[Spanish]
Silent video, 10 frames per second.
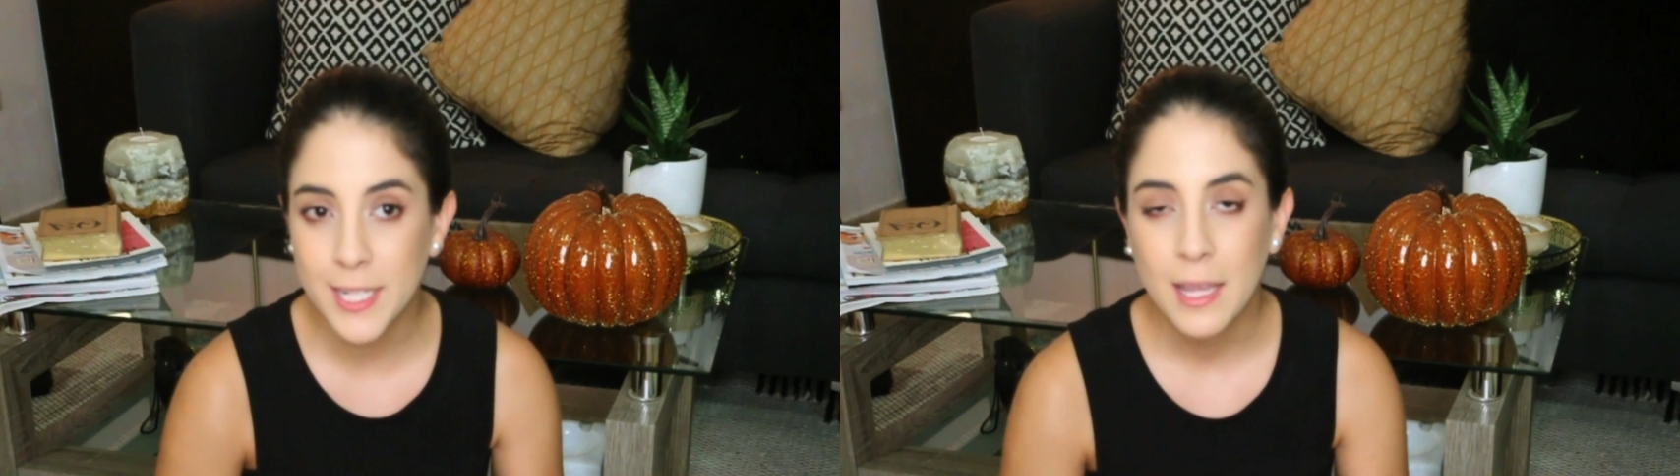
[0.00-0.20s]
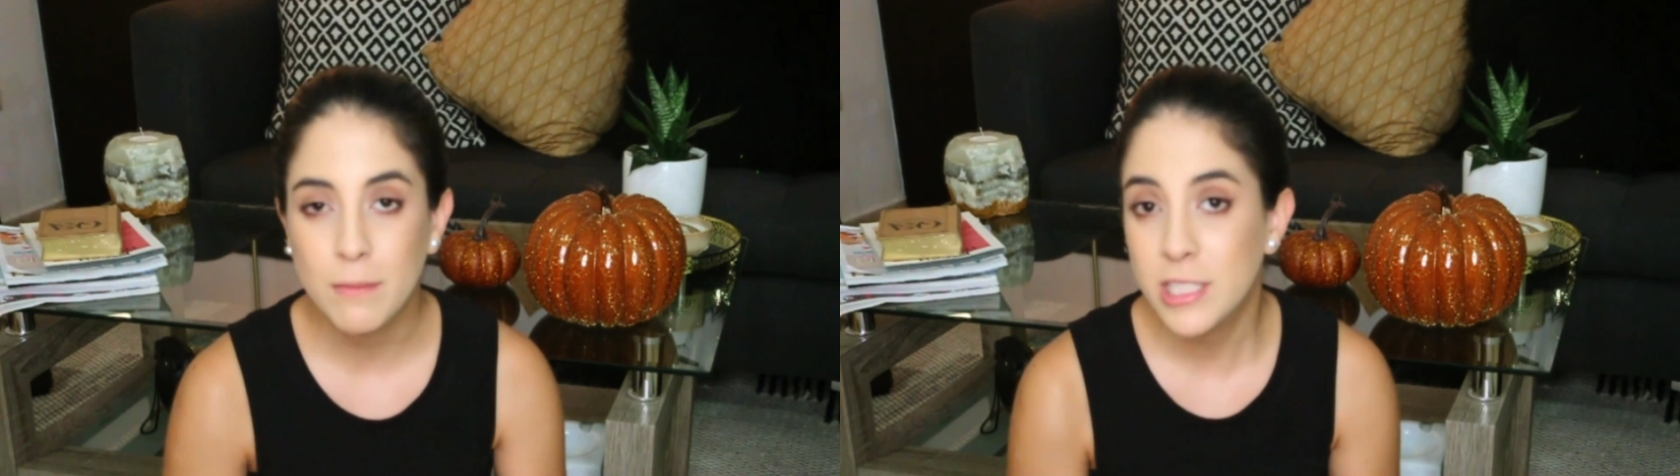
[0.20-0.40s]

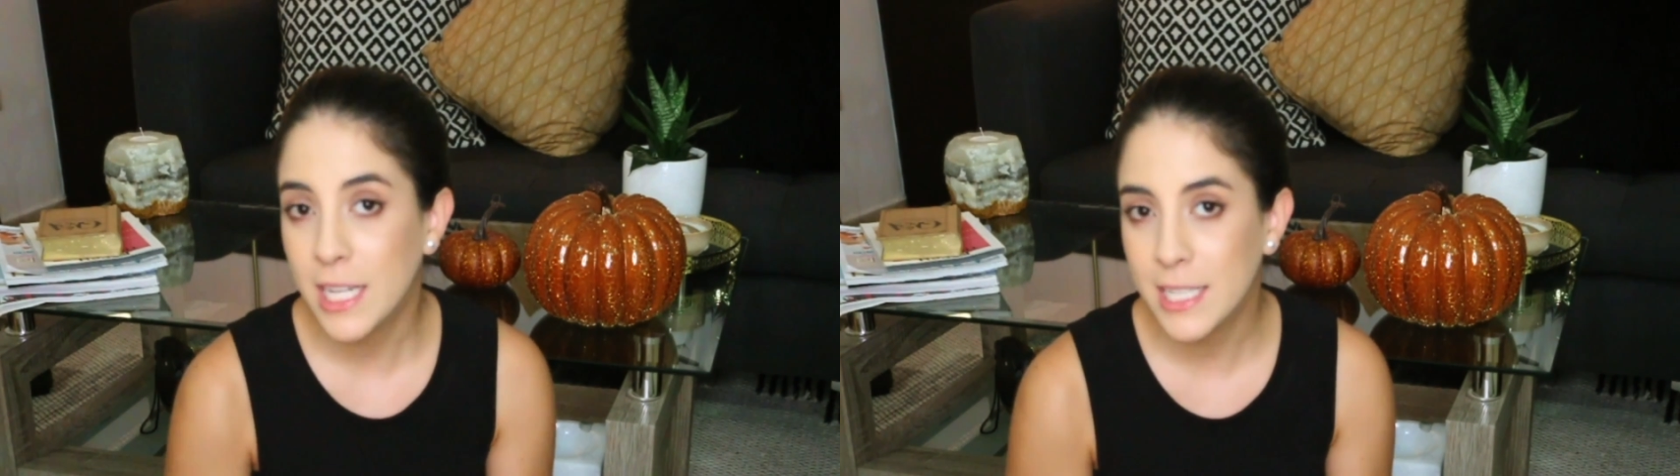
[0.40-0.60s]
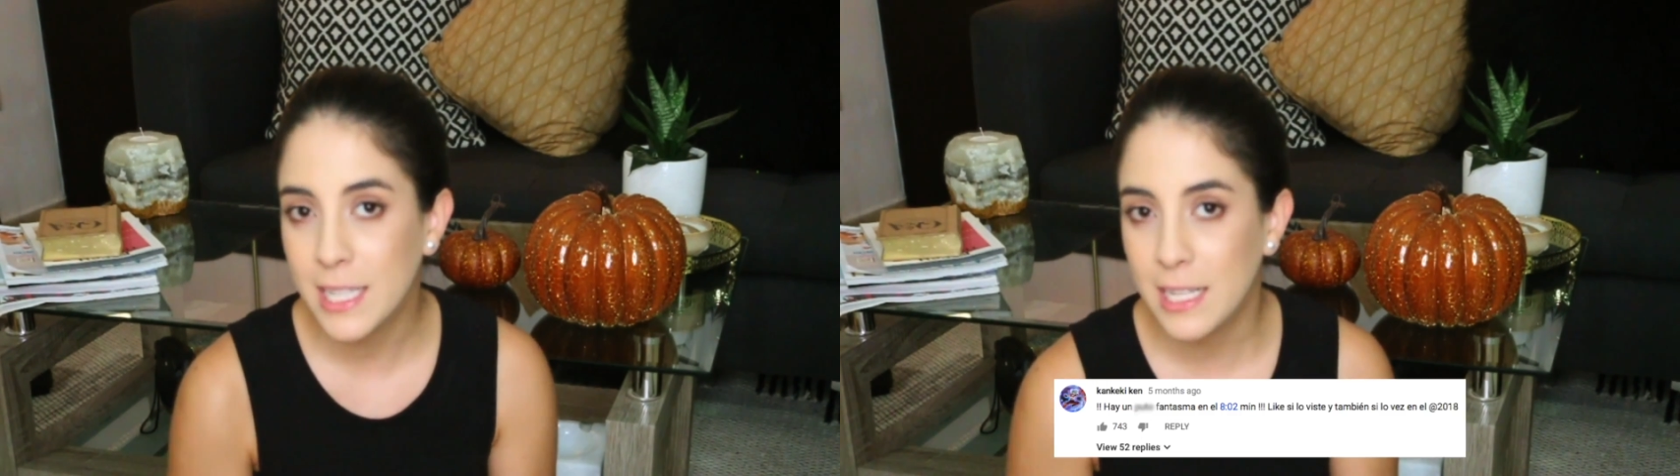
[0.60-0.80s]
que mucha
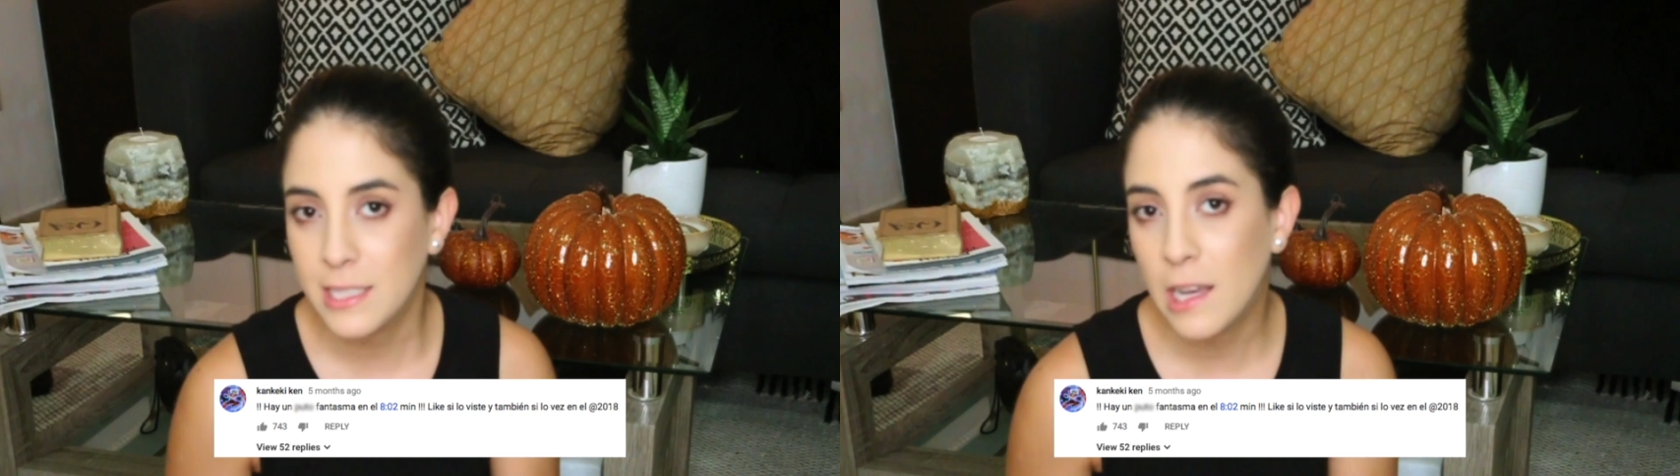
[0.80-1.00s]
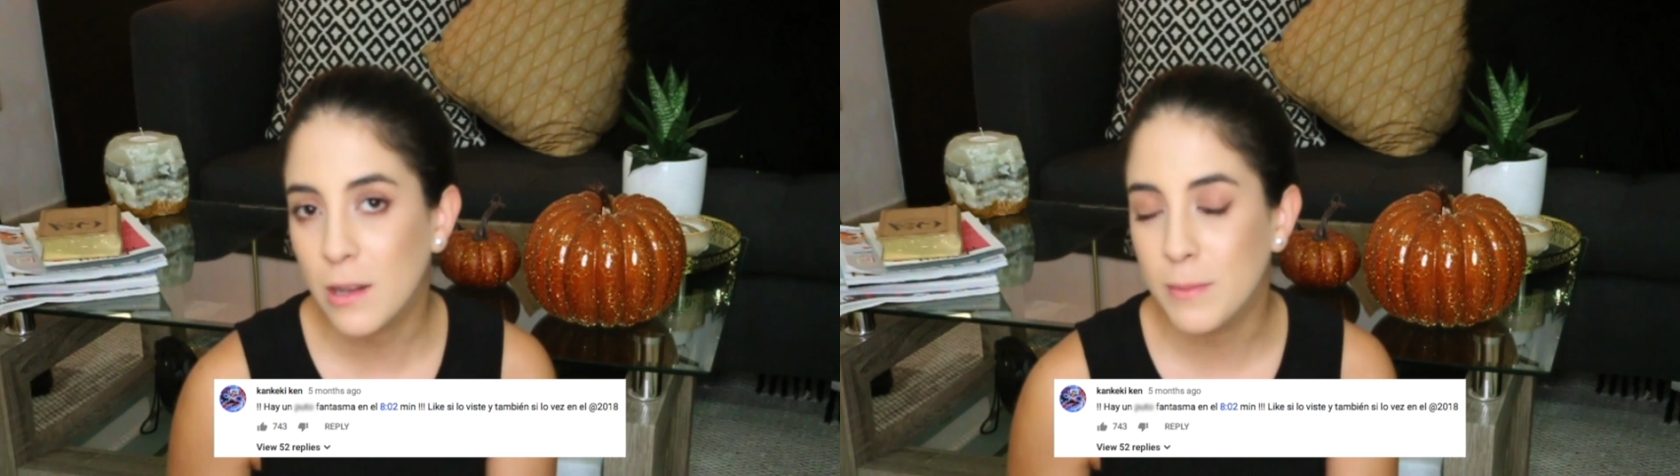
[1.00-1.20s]
gente le
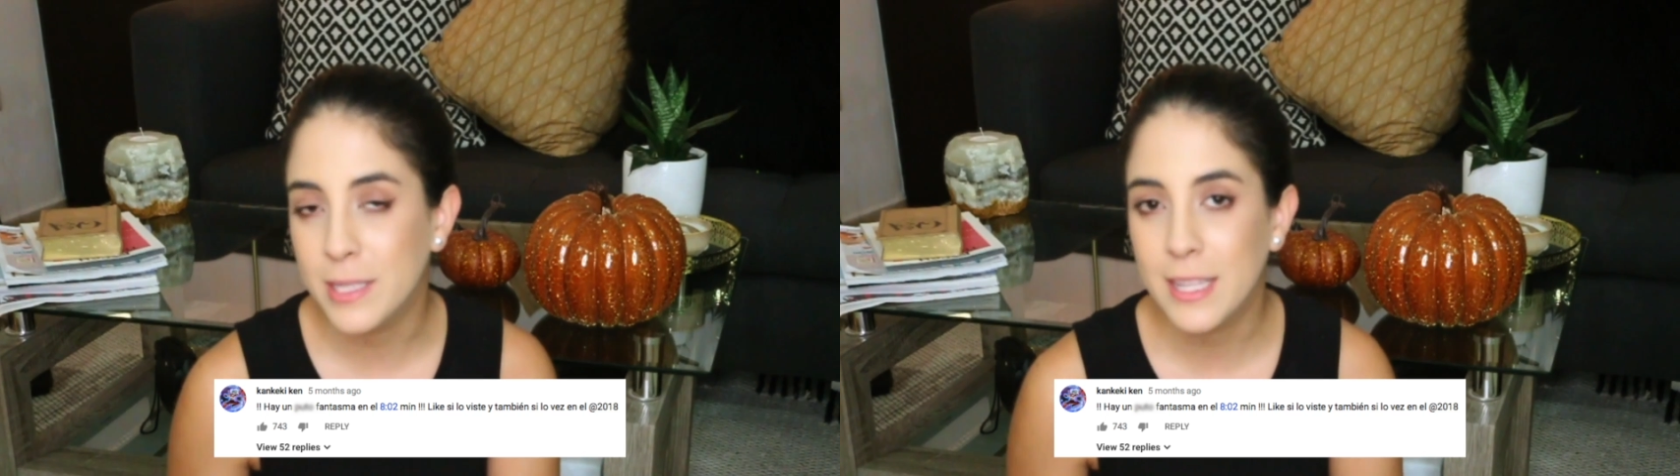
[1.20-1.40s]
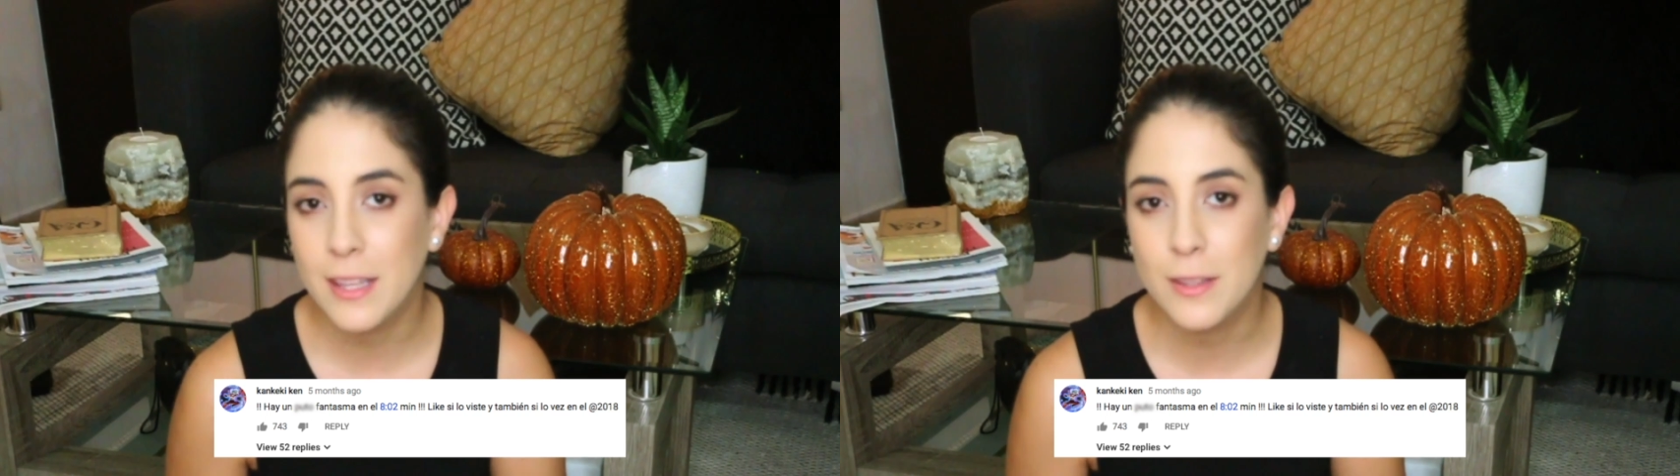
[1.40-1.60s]
estaba
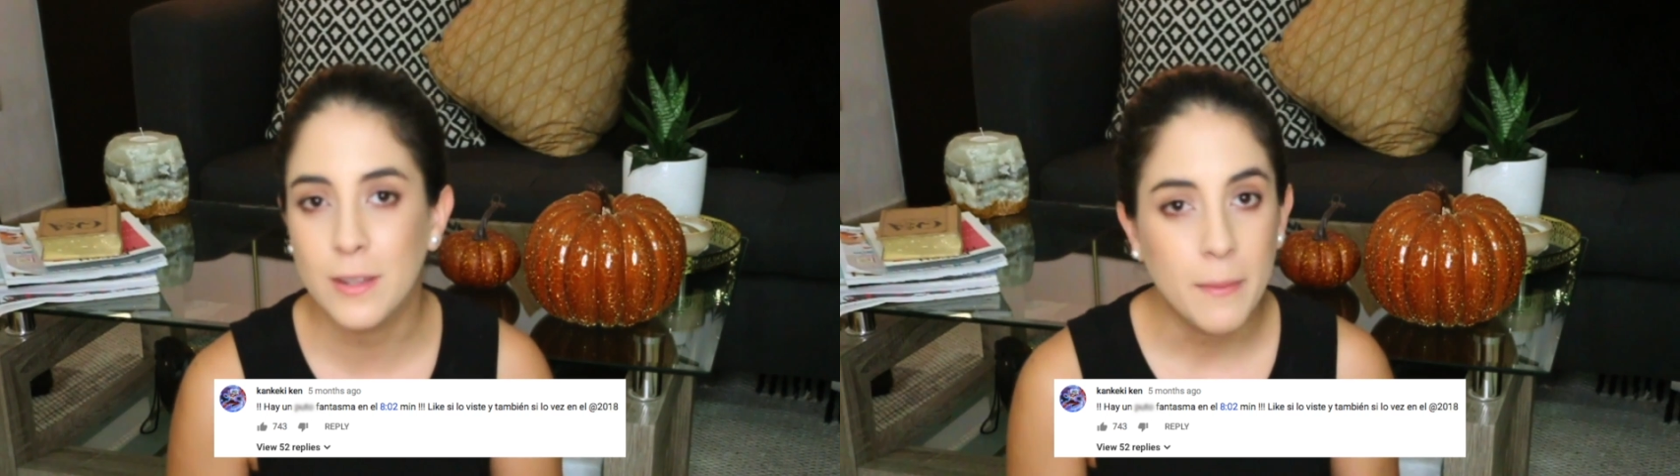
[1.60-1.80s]
comentando que